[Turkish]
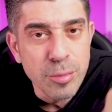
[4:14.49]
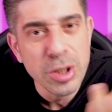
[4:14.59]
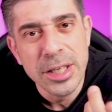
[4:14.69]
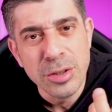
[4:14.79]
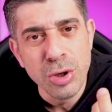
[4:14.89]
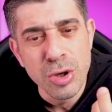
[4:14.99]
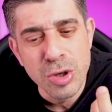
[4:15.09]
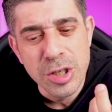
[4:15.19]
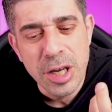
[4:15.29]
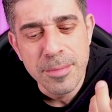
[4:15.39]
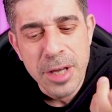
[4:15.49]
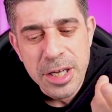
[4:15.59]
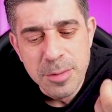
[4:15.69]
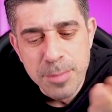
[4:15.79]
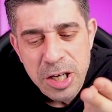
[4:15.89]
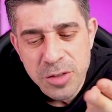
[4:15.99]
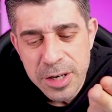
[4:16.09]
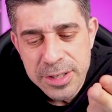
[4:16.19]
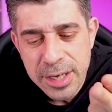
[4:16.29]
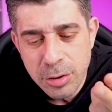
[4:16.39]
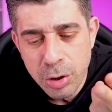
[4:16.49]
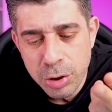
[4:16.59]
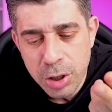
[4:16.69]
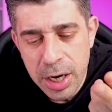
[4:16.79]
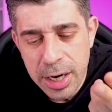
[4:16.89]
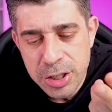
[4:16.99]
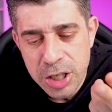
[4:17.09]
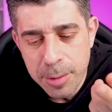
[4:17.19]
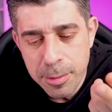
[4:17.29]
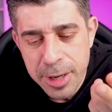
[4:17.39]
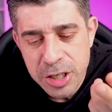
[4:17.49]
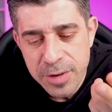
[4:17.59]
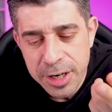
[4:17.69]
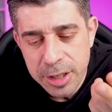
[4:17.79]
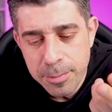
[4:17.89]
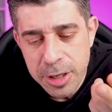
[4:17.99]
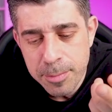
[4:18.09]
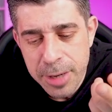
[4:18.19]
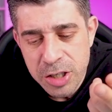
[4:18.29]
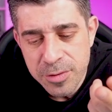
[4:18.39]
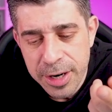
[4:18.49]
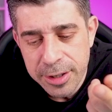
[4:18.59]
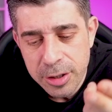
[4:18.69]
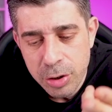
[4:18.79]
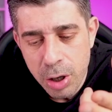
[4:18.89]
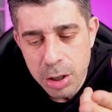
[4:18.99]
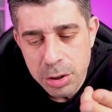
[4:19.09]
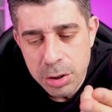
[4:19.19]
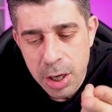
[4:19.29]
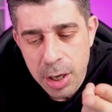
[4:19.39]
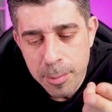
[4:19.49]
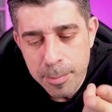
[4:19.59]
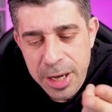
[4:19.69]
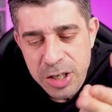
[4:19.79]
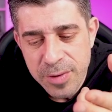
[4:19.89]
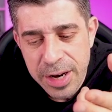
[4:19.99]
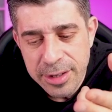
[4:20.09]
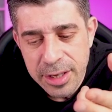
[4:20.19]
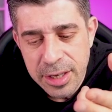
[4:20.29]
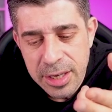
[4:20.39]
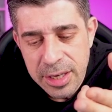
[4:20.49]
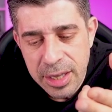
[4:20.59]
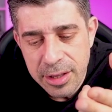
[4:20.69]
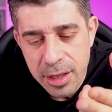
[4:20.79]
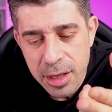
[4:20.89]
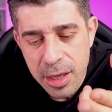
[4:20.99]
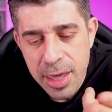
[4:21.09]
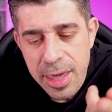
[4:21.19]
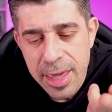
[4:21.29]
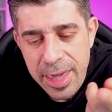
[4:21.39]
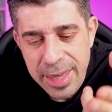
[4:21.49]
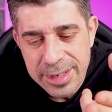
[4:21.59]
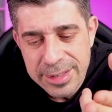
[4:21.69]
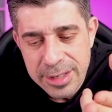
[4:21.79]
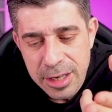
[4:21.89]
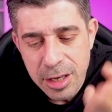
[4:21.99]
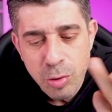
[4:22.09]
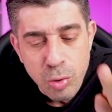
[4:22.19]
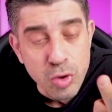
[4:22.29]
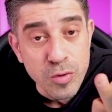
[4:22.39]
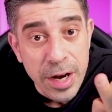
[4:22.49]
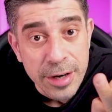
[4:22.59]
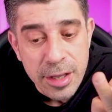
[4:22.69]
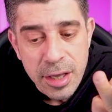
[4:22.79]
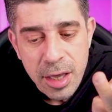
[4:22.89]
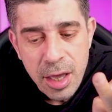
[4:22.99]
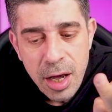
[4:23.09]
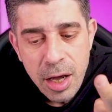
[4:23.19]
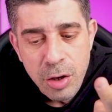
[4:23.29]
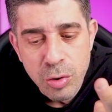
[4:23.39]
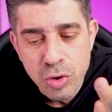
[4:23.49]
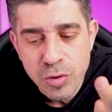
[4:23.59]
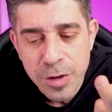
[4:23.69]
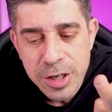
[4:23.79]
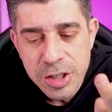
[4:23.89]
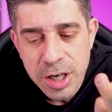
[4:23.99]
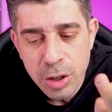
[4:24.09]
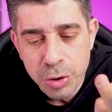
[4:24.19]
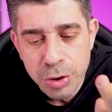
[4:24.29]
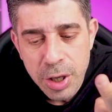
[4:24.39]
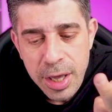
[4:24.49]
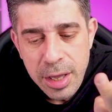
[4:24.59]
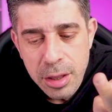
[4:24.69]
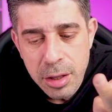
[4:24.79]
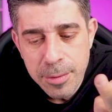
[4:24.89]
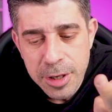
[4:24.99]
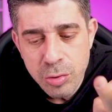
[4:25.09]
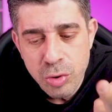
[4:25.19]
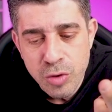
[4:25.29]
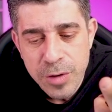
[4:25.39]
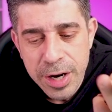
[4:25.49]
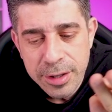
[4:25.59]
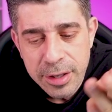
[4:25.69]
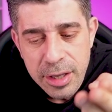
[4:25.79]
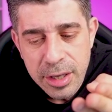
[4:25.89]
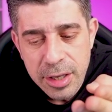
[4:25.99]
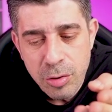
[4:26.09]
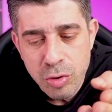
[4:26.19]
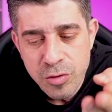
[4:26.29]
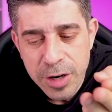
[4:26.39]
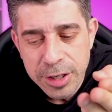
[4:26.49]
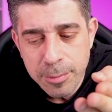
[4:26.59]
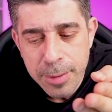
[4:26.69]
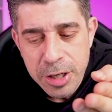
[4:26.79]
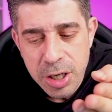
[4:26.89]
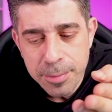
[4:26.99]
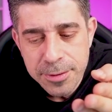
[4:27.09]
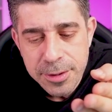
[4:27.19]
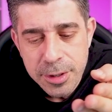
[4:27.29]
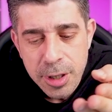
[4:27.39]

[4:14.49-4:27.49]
Buradan da soruyu çözelim. Şimdi 5 verirsek ne olur? a çarpı 5 verdik. 1 5 verdik. 4 5 verdik. 7 Eksi 3 verdik. 3 verince ne oldu? Eksi 1. 3 verdik. 2. 3 verdik. 5 yaptı.